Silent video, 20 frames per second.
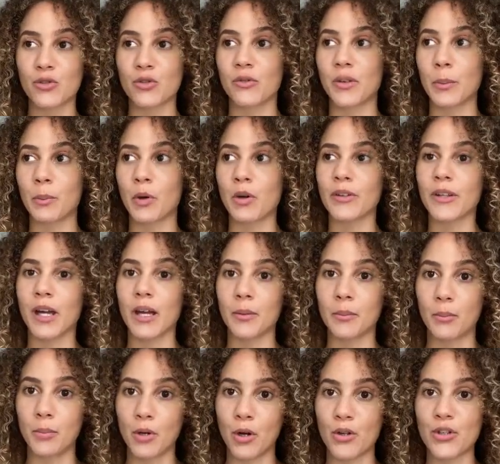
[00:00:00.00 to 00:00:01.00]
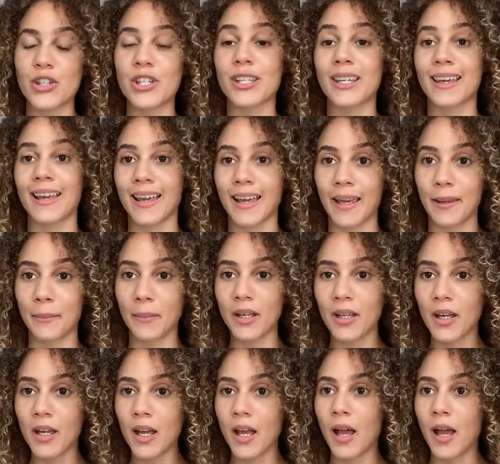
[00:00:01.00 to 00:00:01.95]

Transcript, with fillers: je vais prendre un blush crème.